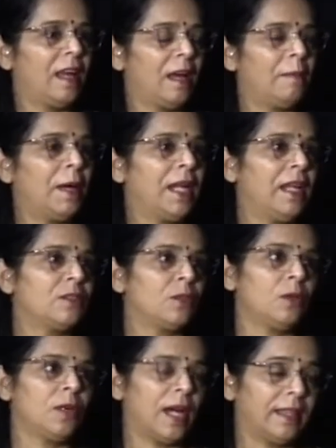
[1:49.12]
हमारे यहाँ
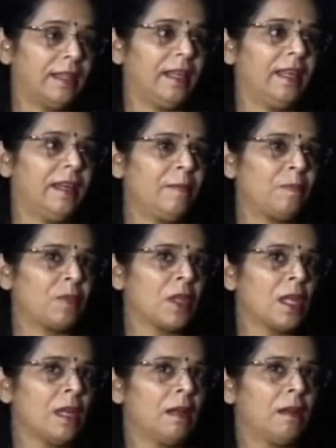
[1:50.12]
जो लोग आते हैं
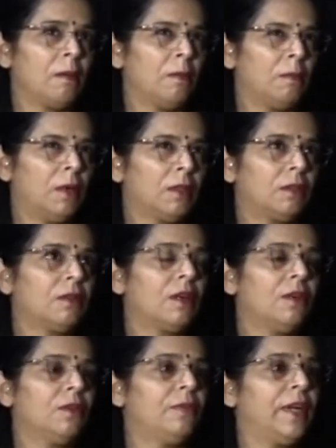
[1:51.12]
बहुतों
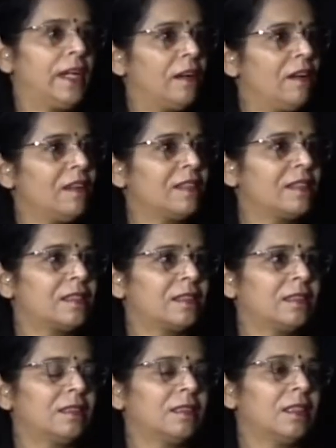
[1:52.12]
को वेट लॉस
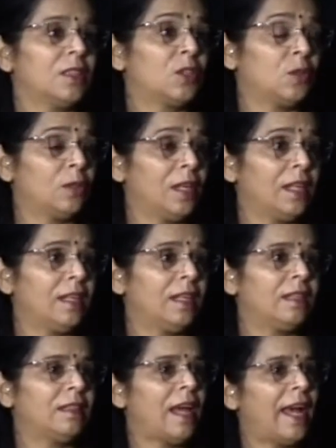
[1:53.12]
शुगर
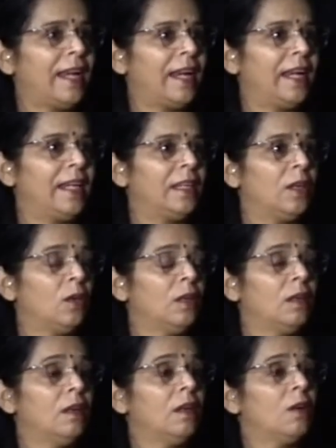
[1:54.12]
थायराइड
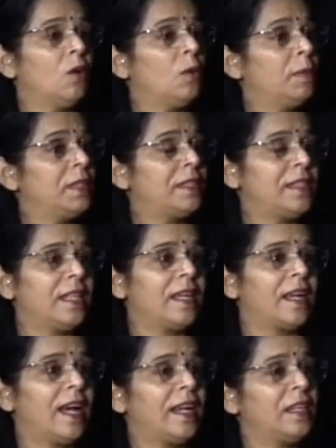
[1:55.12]
ओबिसिटी
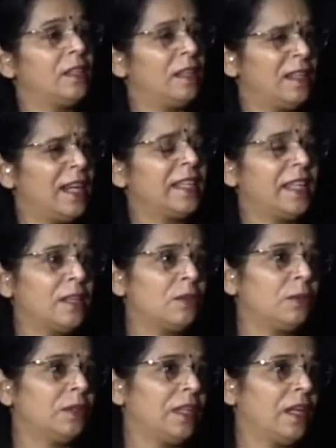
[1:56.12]
के कारण लड़कियाँ
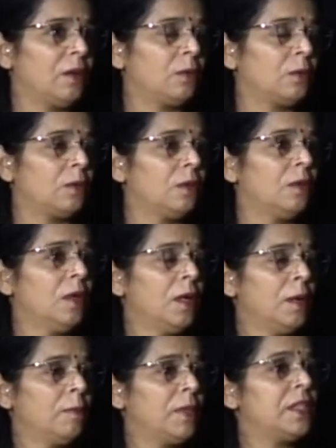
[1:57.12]
जो होती हैं उनको
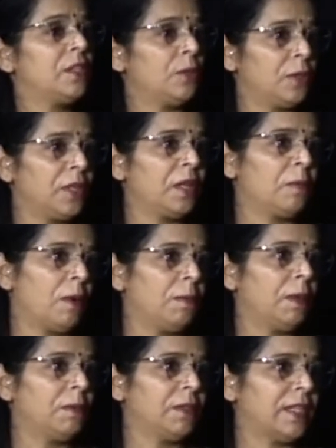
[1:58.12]
पीसीओडी की
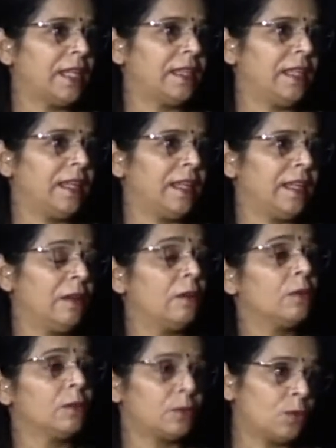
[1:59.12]
प्रॉब्लम हो जाती है
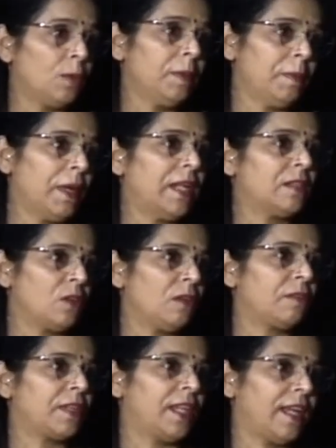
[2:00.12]
उसको भी मैंने
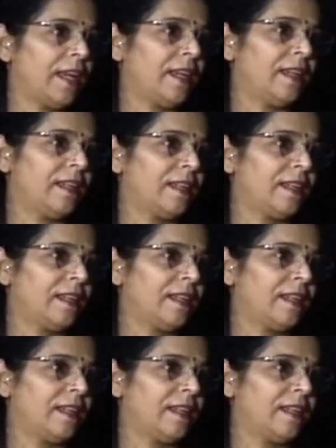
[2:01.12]
सॉल्व किया है